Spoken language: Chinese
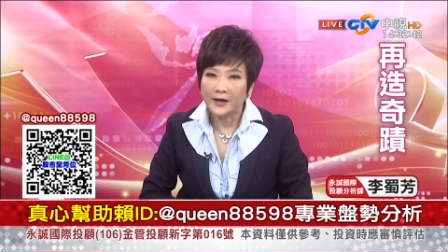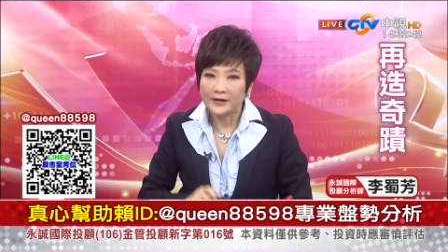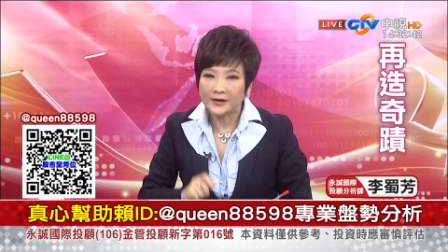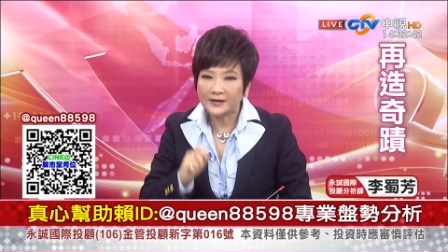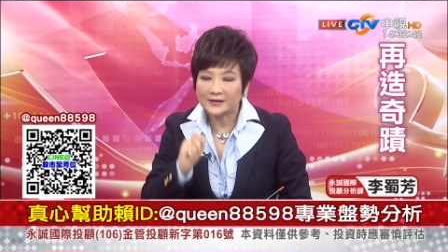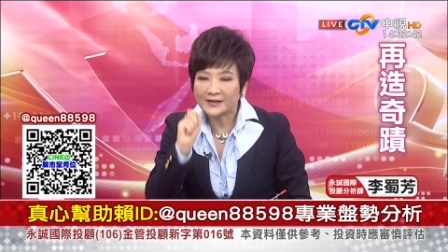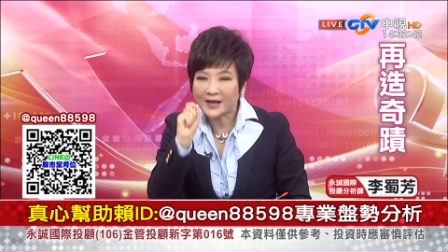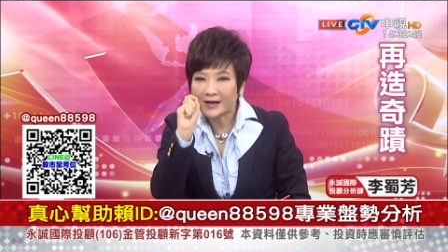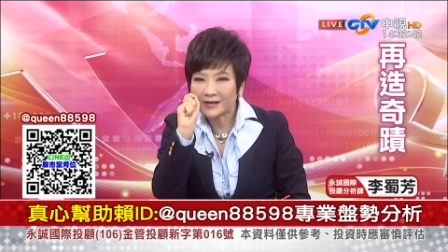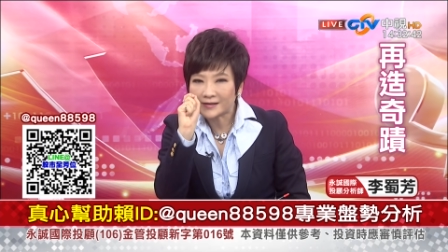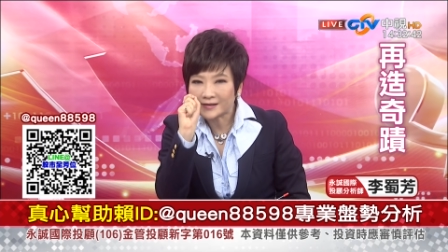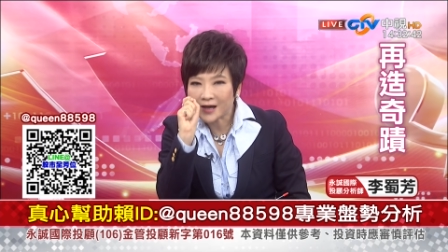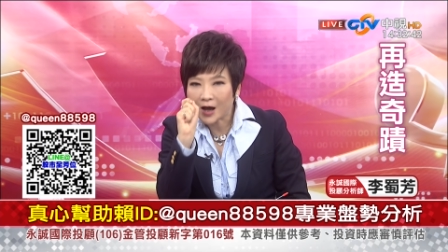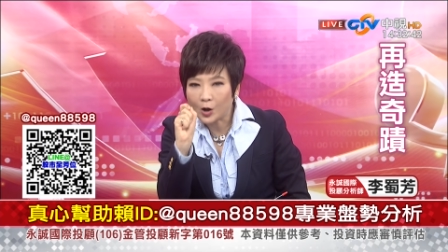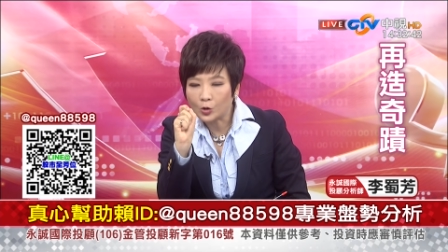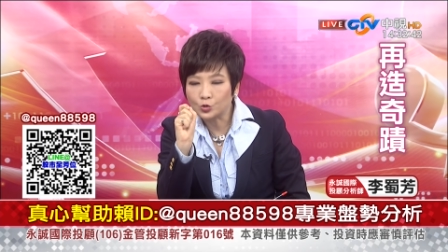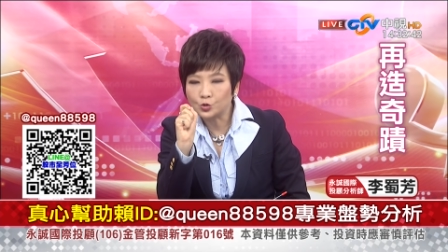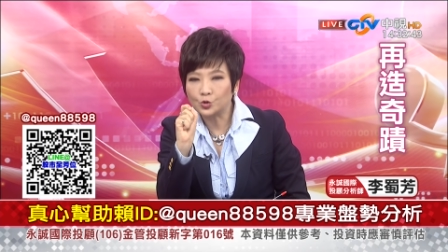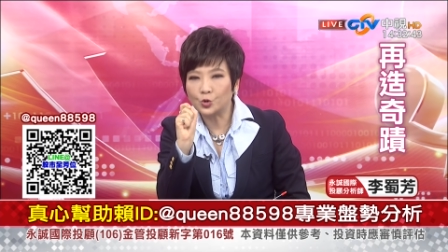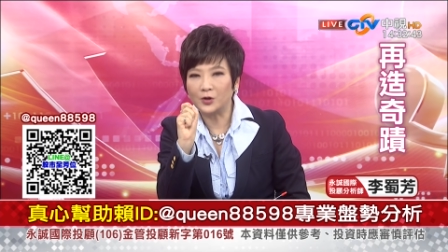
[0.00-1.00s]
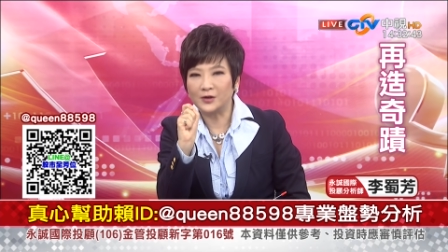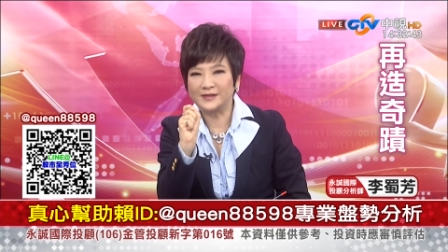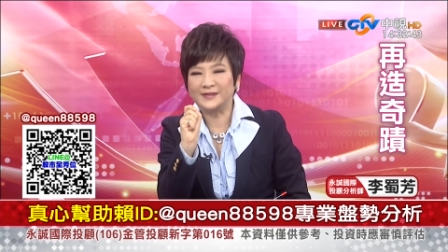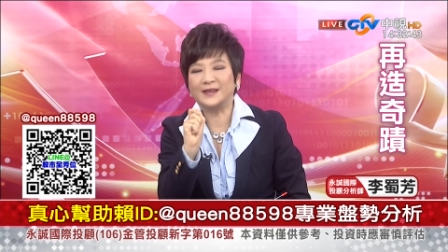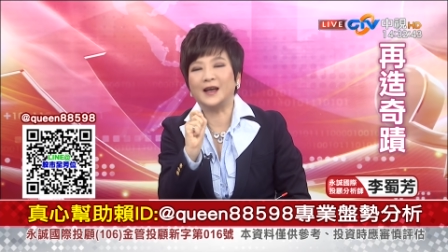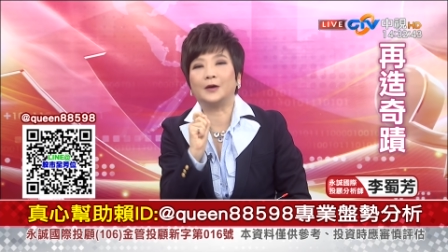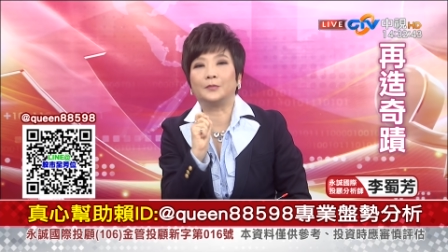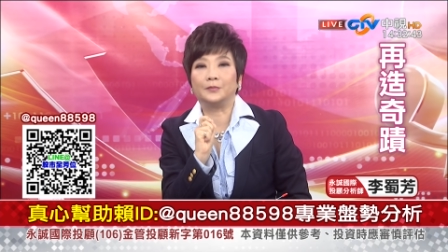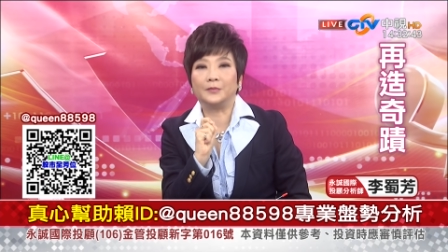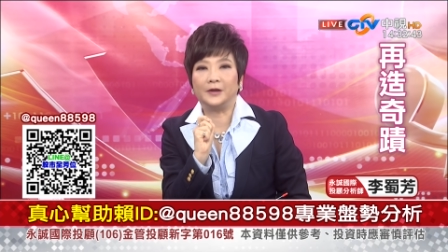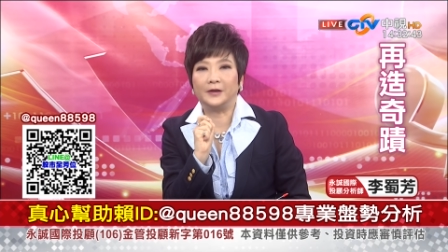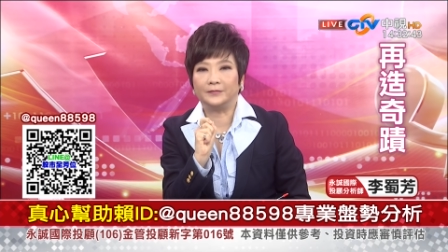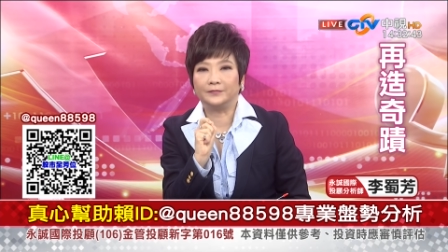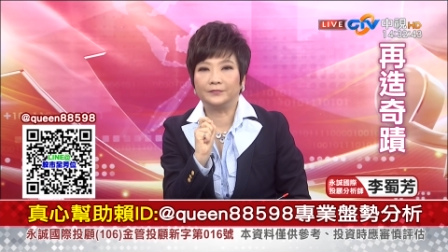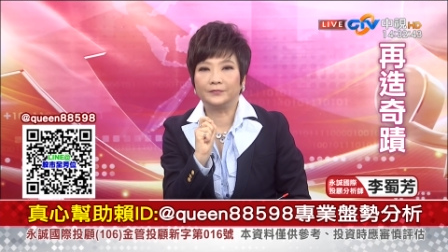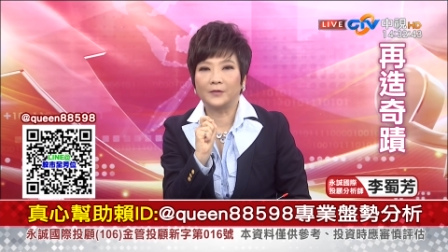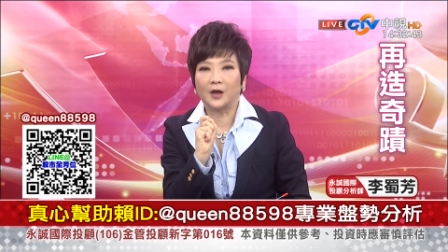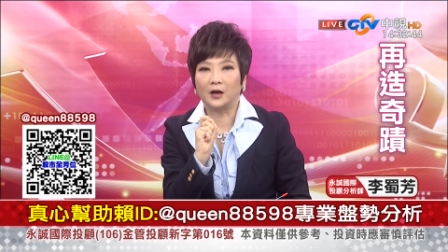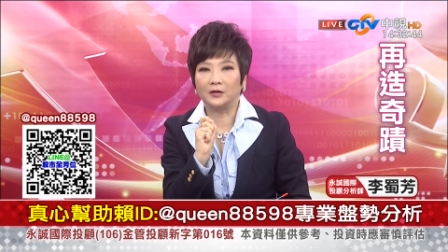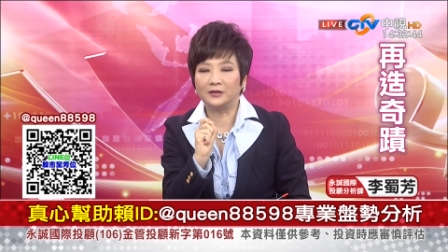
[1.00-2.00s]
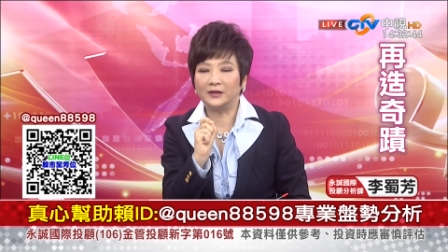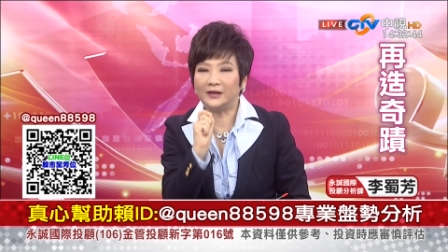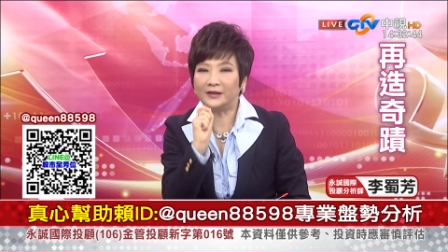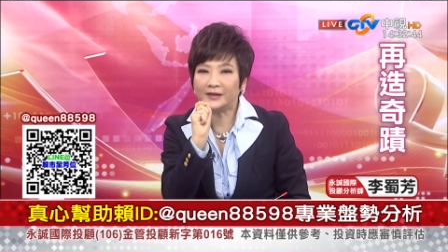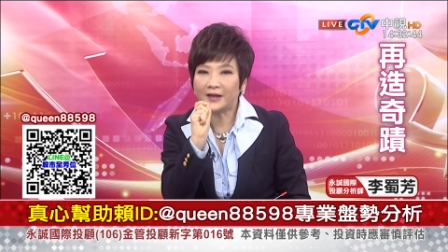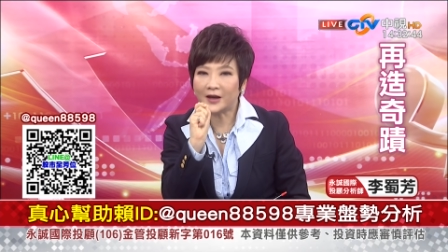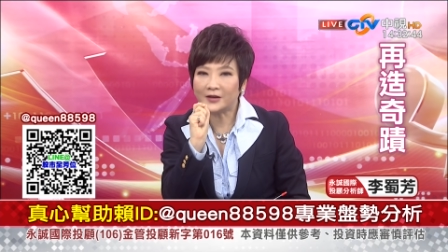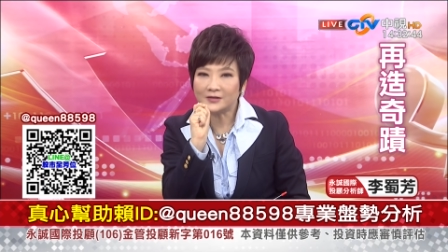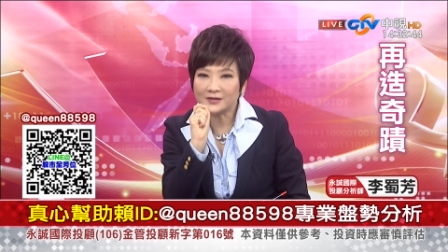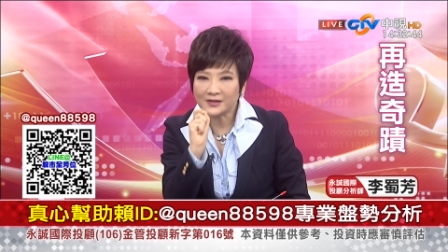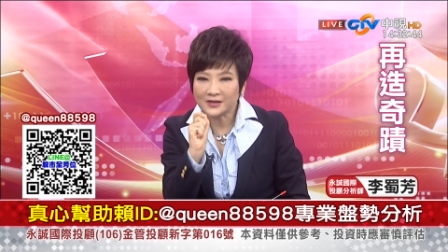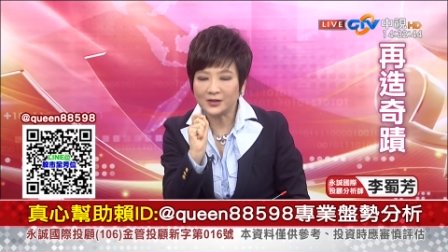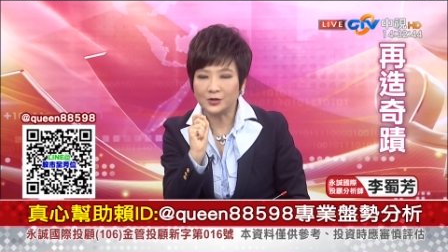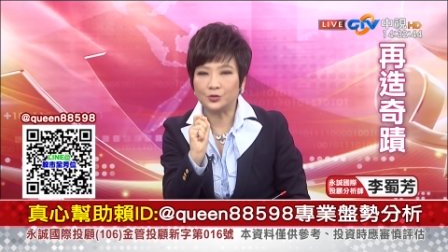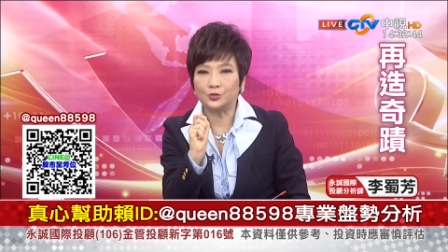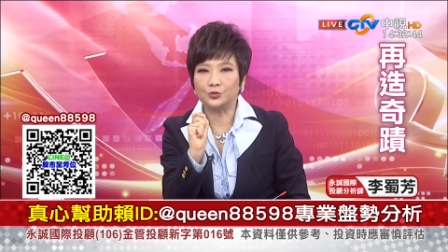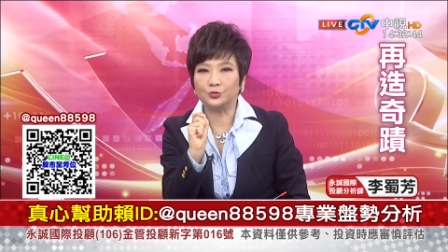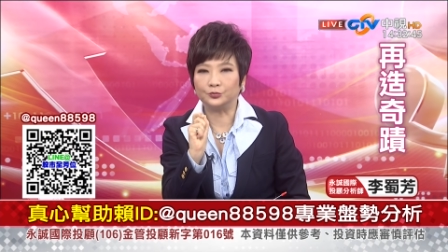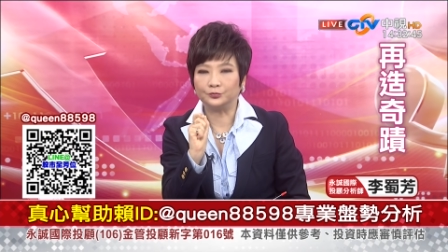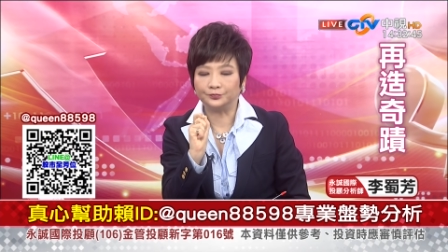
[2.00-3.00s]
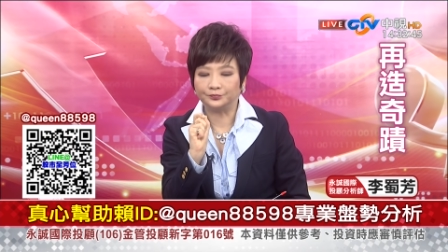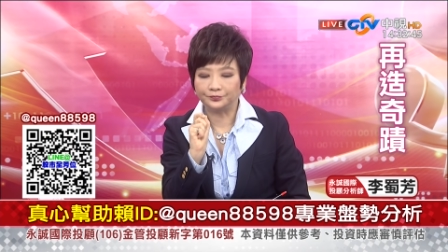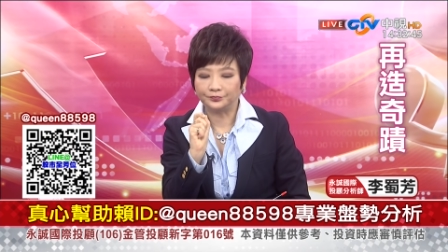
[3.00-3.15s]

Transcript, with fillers: 你在操作上面，好，你一定要记住，